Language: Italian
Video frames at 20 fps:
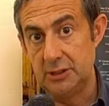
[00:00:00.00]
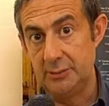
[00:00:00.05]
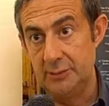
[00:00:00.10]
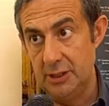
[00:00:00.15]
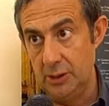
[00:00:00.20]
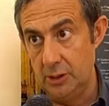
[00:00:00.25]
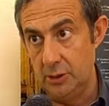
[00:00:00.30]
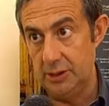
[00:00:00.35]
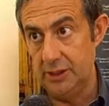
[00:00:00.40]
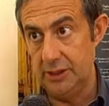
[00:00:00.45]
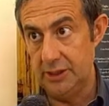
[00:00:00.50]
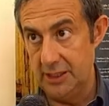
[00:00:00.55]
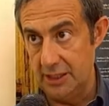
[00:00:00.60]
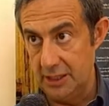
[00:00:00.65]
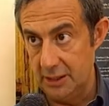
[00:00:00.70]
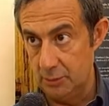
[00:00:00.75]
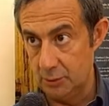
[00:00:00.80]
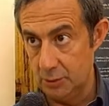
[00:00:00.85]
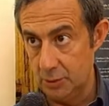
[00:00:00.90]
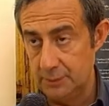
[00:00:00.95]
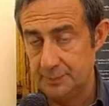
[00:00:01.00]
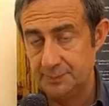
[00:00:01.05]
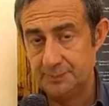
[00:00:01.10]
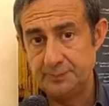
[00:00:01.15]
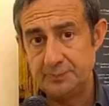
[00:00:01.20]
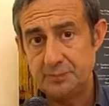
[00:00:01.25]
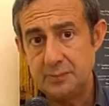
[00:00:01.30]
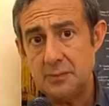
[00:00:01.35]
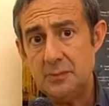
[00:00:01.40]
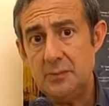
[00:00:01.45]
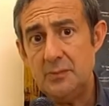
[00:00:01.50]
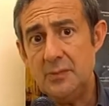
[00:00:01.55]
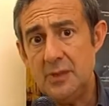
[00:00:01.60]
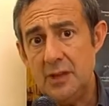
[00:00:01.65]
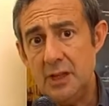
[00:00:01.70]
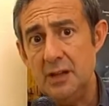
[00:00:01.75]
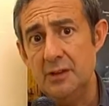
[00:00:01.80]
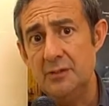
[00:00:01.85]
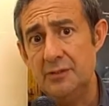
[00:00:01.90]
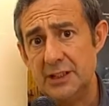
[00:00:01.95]
Secondo il sondaggio, la
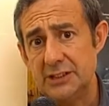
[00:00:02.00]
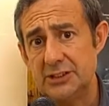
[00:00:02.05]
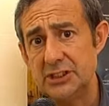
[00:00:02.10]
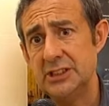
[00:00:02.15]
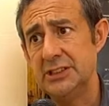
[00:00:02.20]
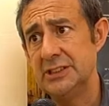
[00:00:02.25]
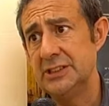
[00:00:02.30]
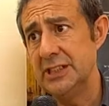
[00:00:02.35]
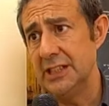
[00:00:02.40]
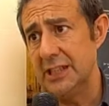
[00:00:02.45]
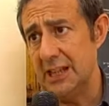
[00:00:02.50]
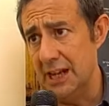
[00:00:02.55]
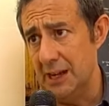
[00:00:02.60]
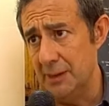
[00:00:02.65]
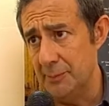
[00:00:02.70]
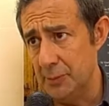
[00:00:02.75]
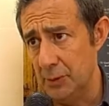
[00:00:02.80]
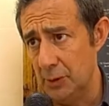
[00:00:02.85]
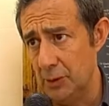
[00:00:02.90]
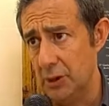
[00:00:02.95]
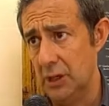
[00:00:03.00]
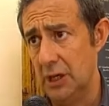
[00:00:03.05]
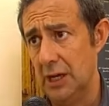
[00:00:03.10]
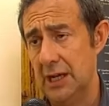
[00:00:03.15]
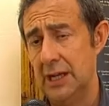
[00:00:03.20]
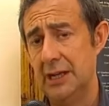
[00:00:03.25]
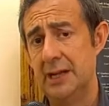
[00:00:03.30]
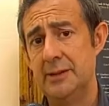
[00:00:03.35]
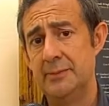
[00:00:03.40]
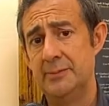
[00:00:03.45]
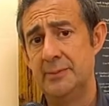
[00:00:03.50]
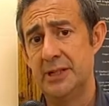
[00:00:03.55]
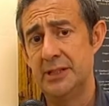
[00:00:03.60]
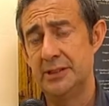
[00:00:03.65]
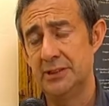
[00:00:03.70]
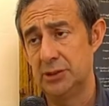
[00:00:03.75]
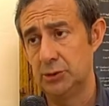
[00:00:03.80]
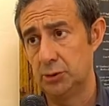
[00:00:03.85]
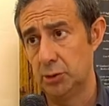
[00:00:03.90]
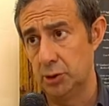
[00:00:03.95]
scelta di voto al primo turno premierebbe
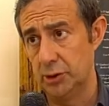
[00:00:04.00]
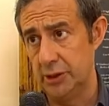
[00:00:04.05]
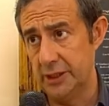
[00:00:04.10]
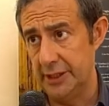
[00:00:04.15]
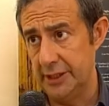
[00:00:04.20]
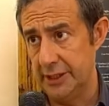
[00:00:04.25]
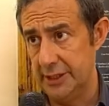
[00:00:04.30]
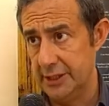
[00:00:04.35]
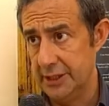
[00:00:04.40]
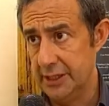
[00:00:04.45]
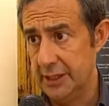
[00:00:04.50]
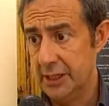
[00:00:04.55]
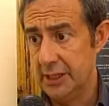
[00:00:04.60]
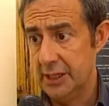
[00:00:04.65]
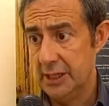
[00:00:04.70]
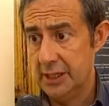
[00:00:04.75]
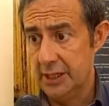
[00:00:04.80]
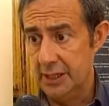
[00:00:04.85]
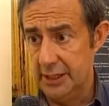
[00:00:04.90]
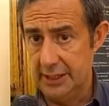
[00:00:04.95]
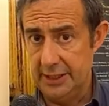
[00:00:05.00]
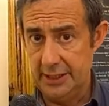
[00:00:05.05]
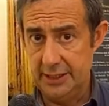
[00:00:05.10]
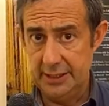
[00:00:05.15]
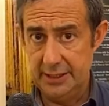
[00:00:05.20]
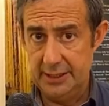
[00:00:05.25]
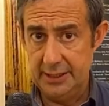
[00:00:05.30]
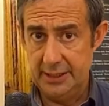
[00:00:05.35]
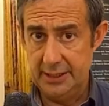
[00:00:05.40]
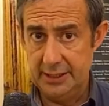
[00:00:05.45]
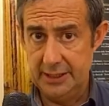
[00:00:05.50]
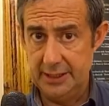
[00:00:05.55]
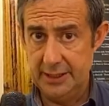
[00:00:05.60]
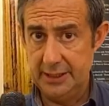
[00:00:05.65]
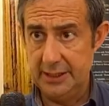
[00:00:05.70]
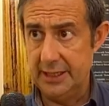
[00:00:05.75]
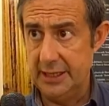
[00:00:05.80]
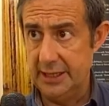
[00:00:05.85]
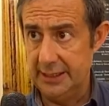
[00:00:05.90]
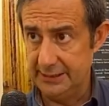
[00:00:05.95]
Barnone, dato al 31,2%,